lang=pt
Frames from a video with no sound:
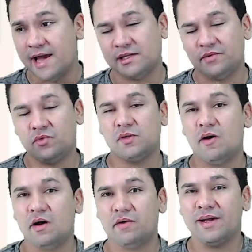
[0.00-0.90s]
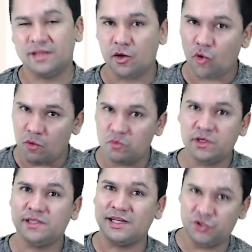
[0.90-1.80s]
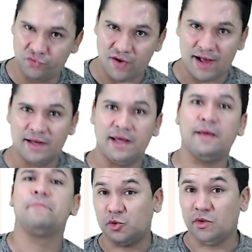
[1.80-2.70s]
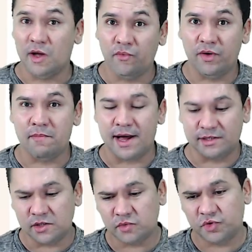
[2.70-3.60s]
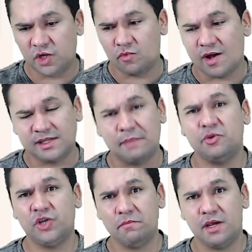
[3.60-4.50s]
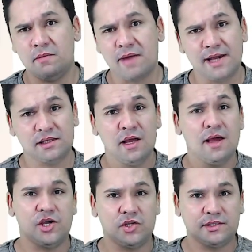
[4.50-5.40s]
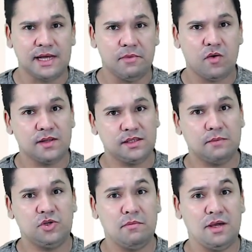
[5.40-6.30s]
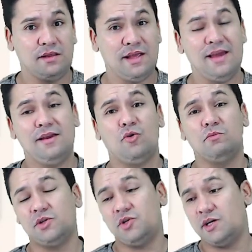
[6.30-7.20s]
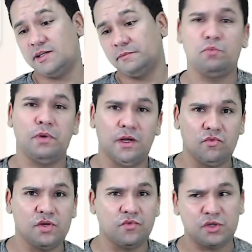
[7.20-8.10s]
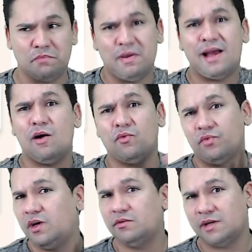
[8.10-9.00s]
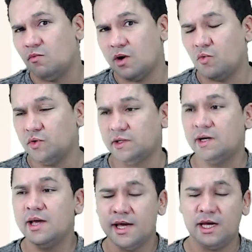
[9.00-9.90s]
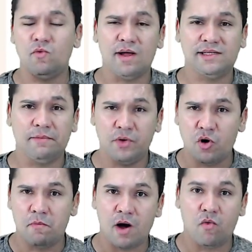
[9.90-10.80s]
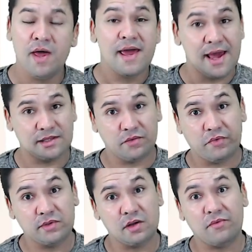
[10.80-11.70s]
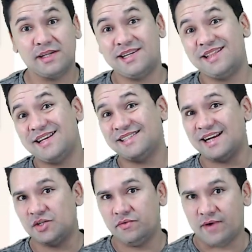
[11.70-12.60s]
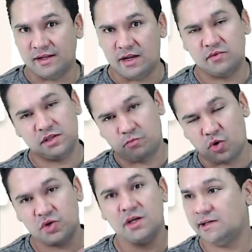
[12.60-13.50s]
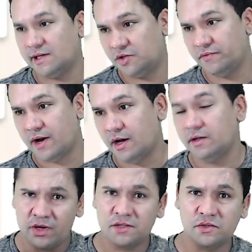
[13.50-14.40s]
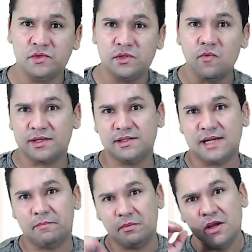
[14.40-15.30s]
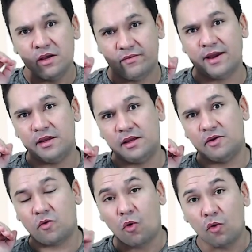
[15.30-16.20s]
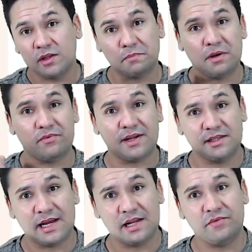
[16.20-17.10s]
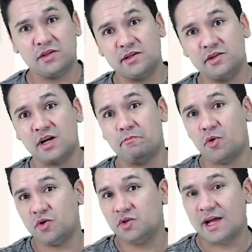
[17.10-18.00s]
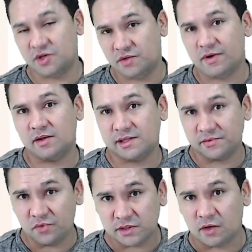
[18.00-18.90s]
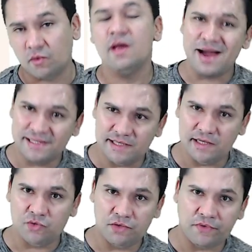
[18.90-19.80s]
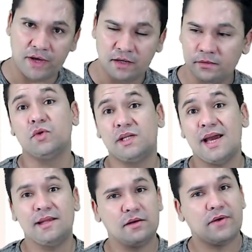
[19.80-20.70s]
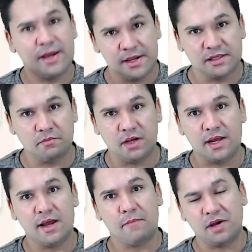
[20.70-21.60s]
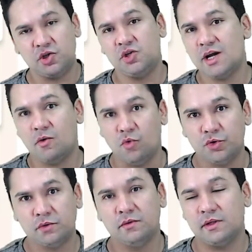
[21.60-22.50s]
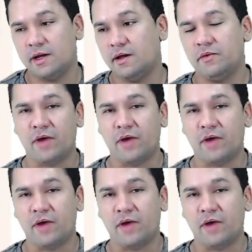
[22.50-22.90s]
Essa função agora vai ter como desativar, né? A pessoa não vê mais. Isso tinha no WhatsApp GB, mas a gente sabe que o WhatsApp GB tem, como se diz, muito perigo de você pegar um vírus, alguma coisa. E no WhatsApp normal, essa função vai ser desativada, né? Você pode desativar. Veja se o WhatsApp vai em contas privacidade, veja se já pode estar ativada essa função. Mas se não tiver, você ainda vai receber, né? A partir de agosto, né?